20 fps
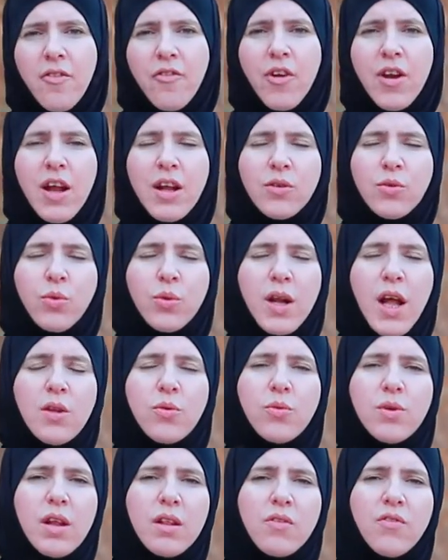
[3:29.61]
فنحن لا
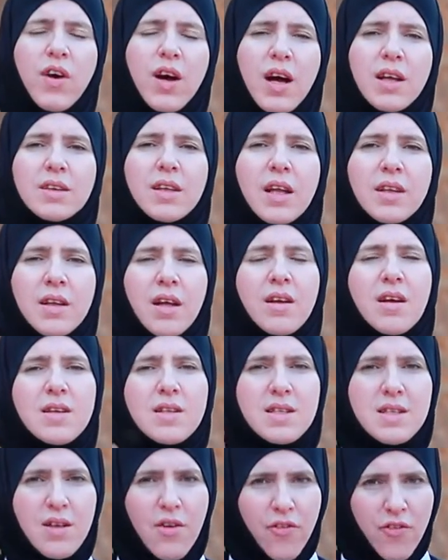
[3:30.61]
نريد فقط أن نرى
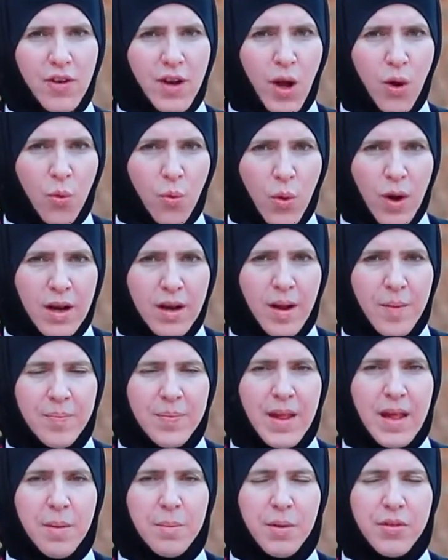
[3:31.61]
الصف الأول
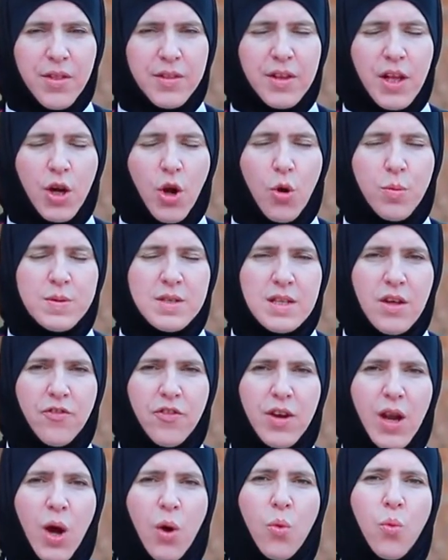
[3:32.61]
مثل نراه
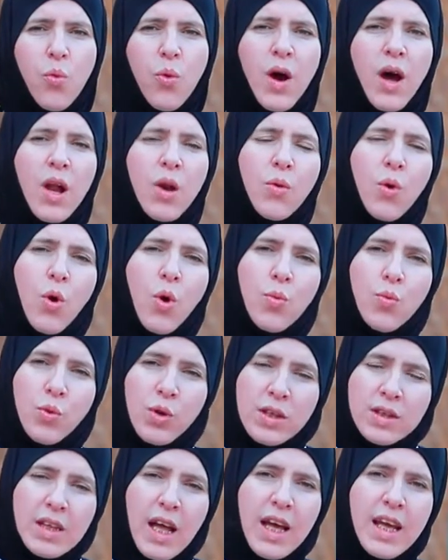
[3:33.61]
بالصف الأول وهو
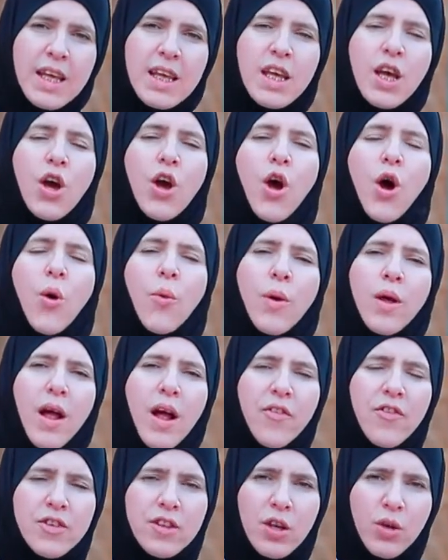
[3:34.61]
ملتحي
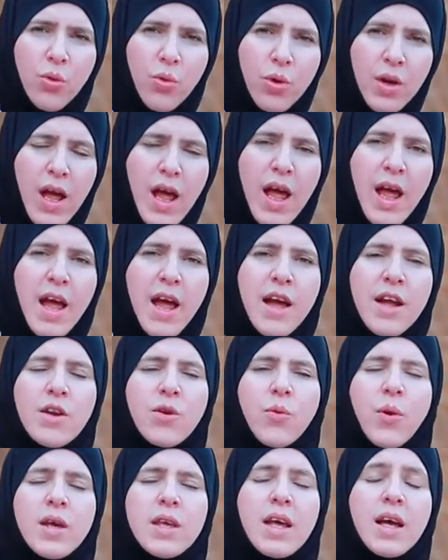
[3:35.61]
ويحفظ
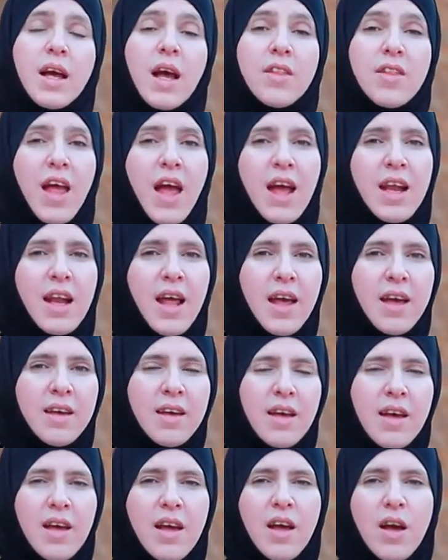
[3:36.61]
القرآن وهي
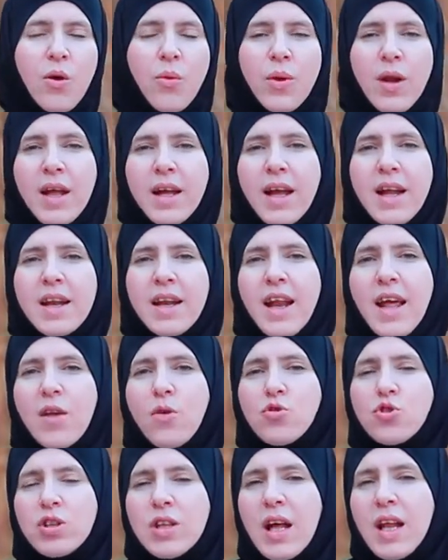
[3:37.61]
كذلك ولكن لا
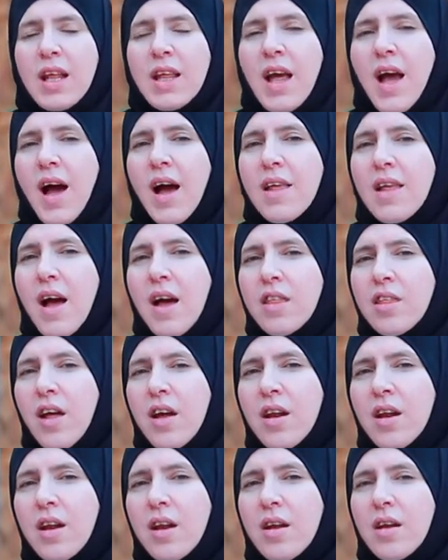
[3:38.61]
يوجد عليها أي
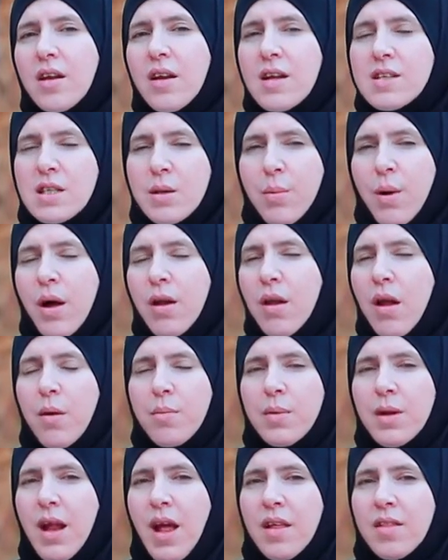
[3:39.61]
أثر لا سمح الله
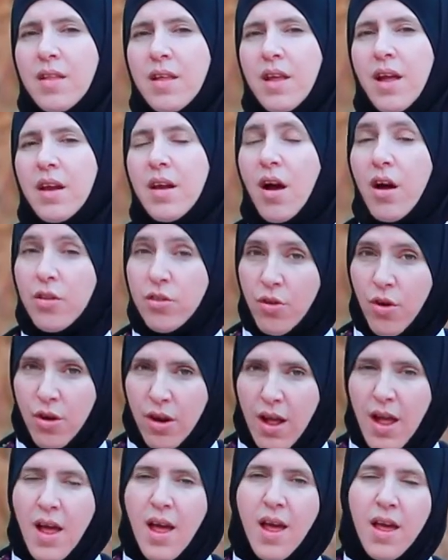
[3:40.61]
من هذه الآثار
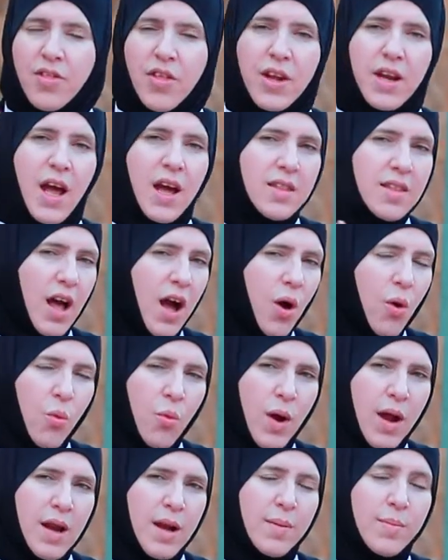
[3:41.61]
إذا هذا
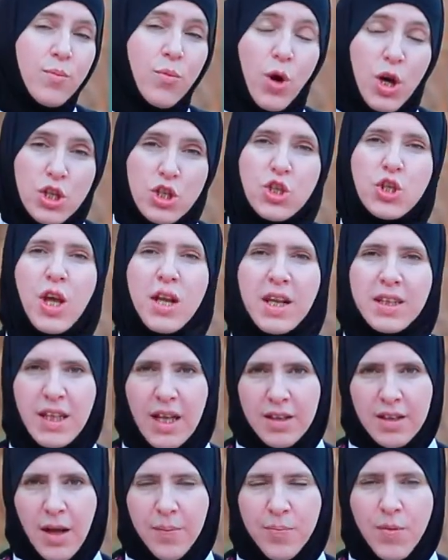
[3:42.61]
أول مؤشر
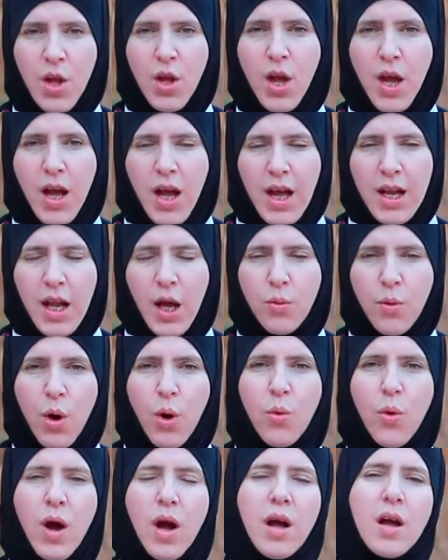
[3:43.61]
لدينا ألا
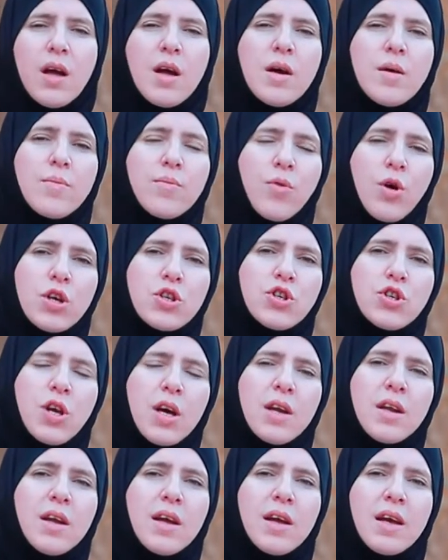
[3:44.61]
وهو
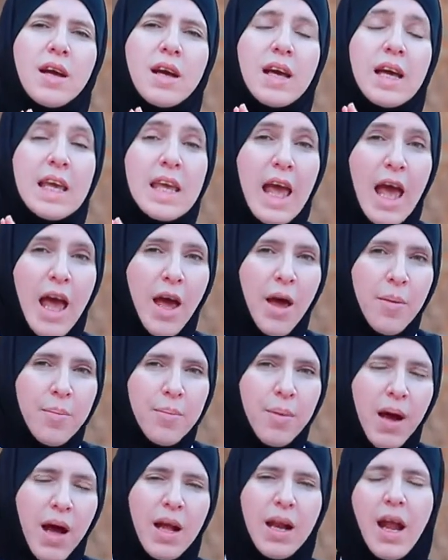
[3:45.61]
مؤشر غياب
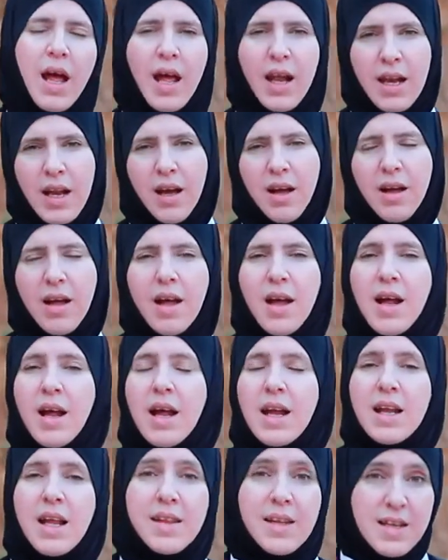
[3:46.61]
الأخلاق
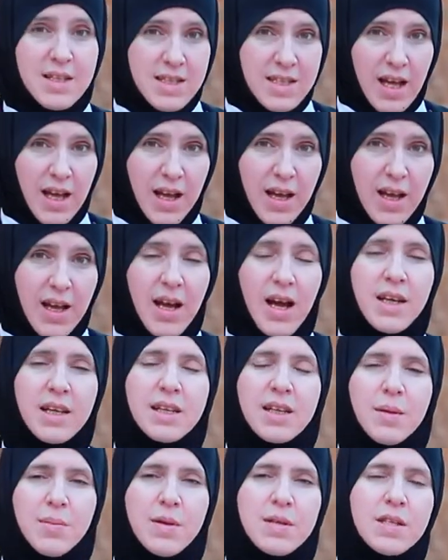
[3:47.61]
لا ننسى أن
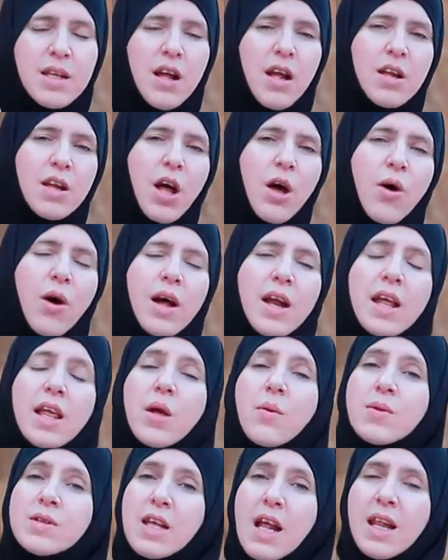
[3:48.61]
النبي صلى الله
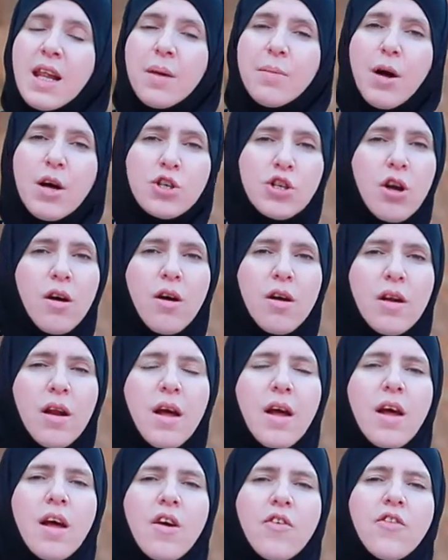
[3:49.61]
عليه وسلم أشار
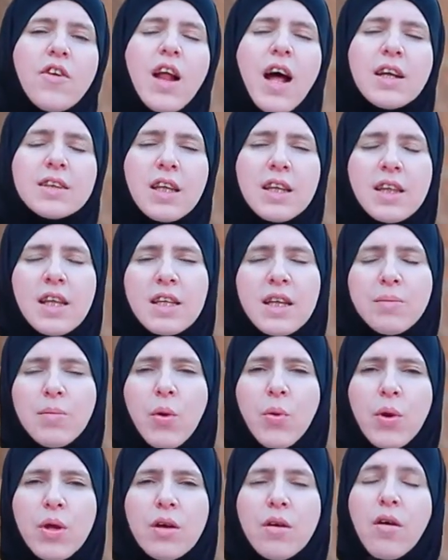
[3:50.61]
في الحديث
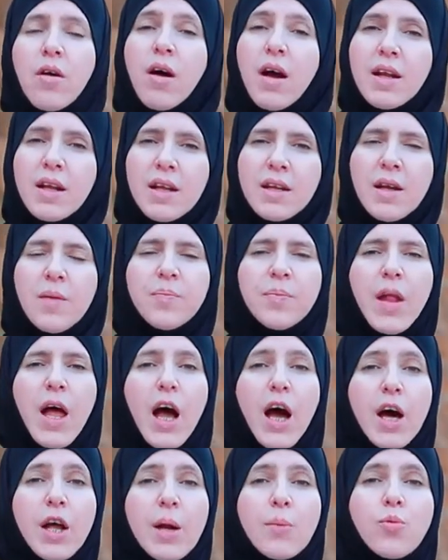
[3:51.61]
النبوي قائلا
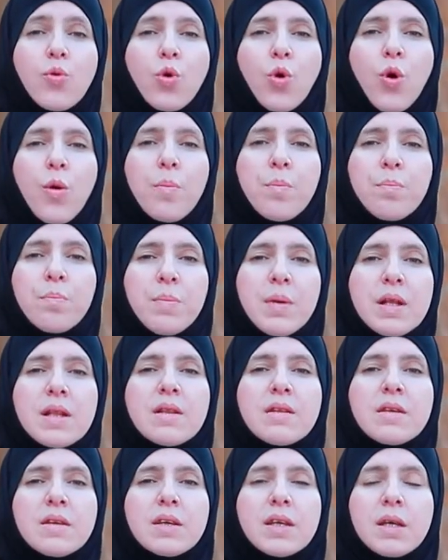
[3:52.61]
أقربكم
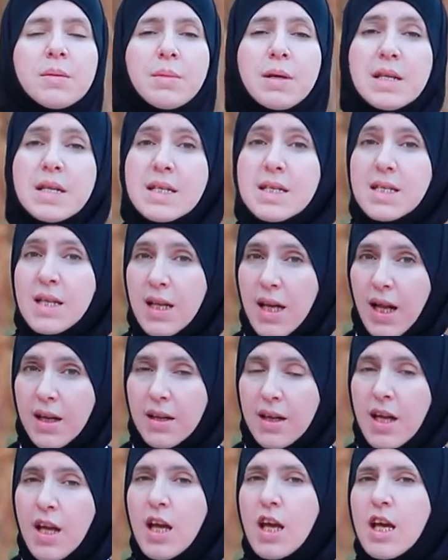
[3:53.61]
مني
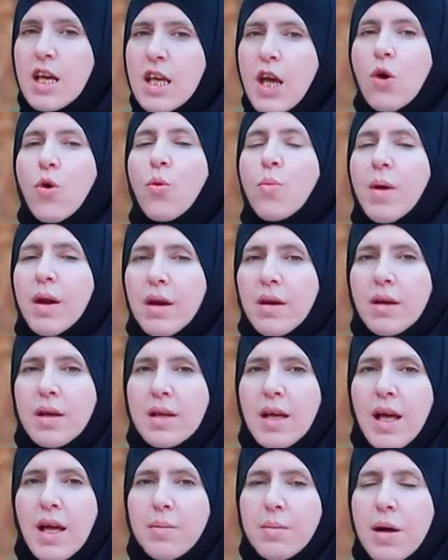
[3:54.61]
منزلا يوم
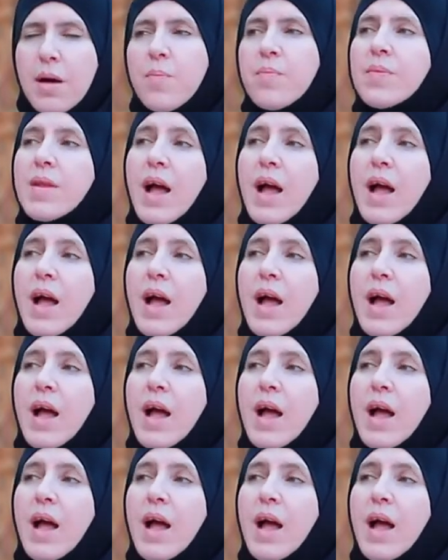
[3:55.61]
القيامة